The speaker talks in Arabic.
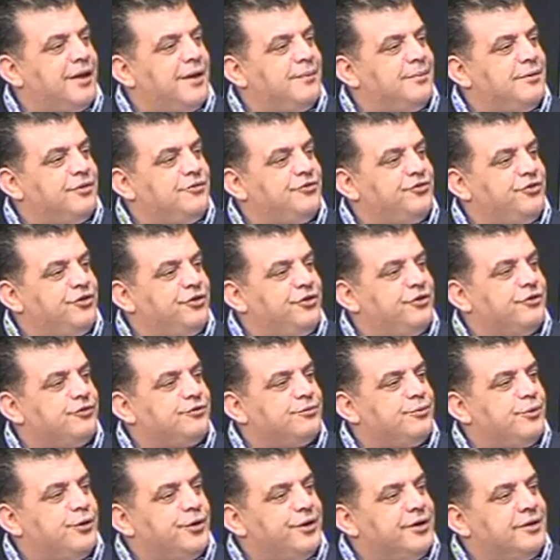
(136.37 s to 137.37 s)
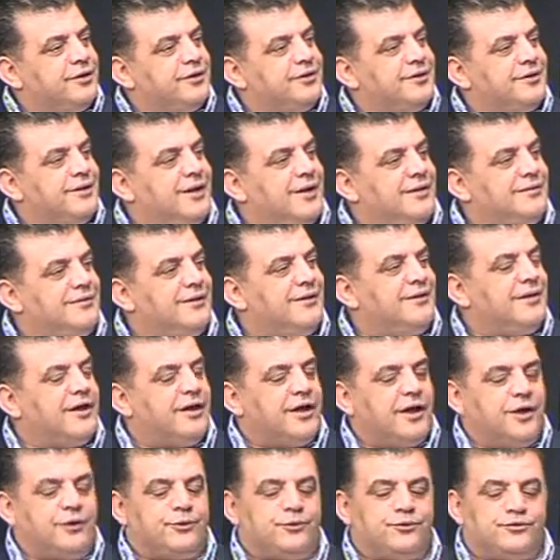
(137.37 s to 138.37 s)
قبل شيء اسبوعين ثلاثة
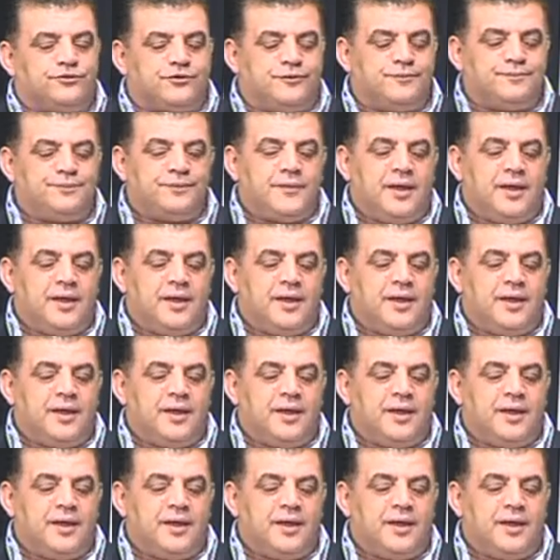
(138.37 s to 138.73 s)
للعروس